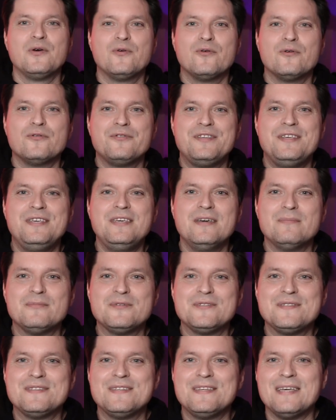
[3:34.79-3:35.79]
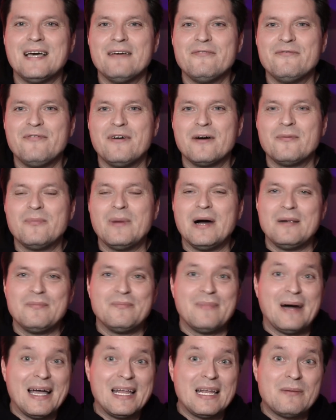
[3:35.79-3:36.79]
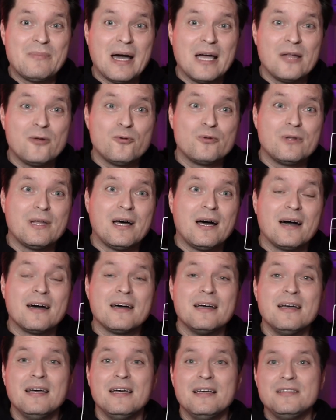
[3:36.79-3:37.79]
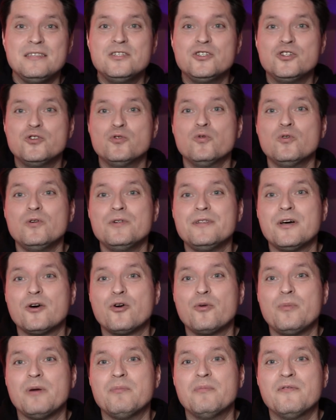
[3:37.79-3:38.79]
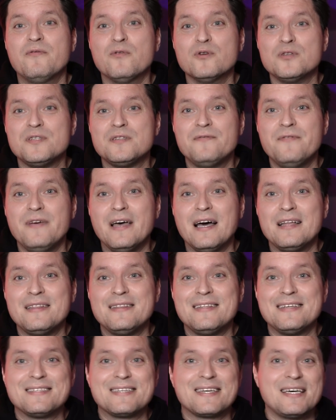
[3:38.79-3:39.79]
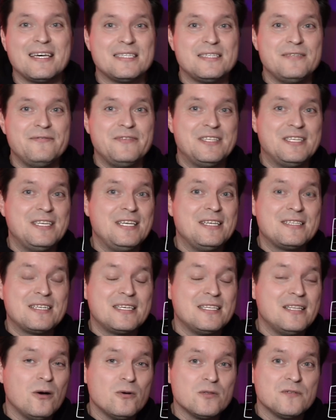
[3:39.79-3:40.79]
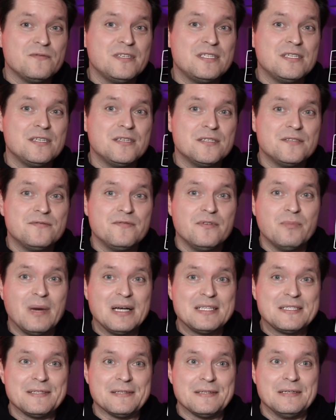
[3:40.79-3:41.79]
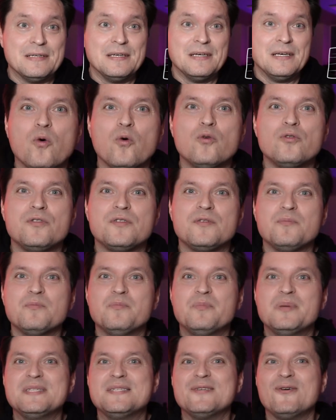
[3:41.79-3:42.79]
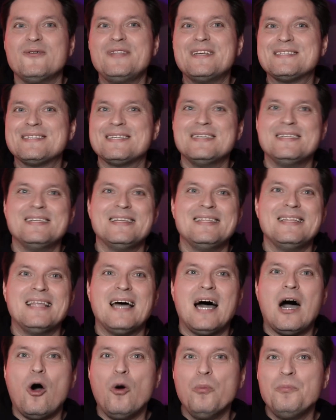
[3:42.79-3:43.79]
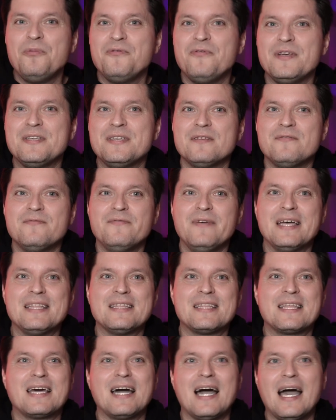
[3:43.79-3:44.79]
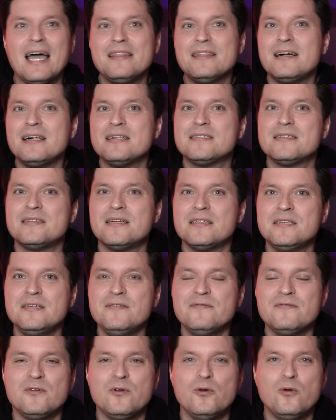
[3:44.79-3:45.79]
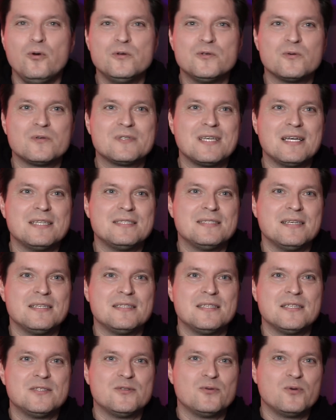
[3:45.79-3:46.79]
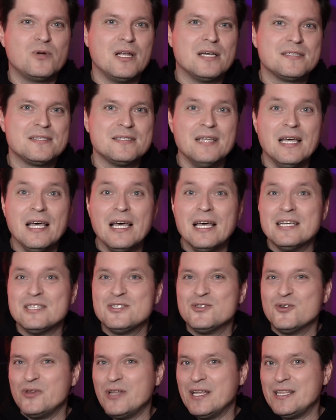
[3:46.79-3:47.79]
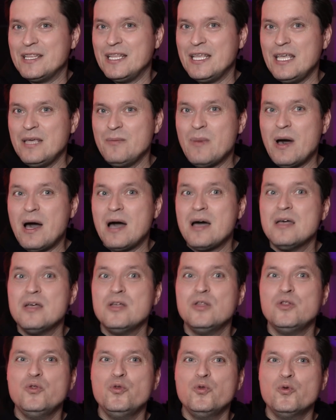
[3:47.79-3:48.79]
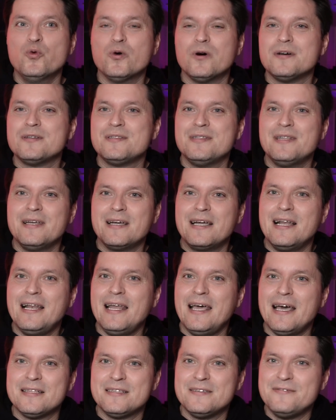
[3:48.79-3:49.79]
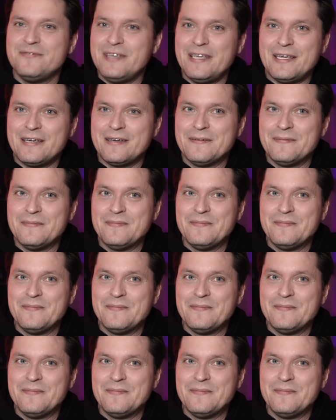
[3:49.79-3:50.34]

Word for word: Und hier müssen sich einfach mal meiner Meinung nach die Schulen darüber bewusst werden, dass Kreativität genauso wichtig ist wie Mathe. Und besonders in den Hauptfächern werden keine alternativen Lösungsansätze zugelassen, sondern immer nur der gelehrte Weg.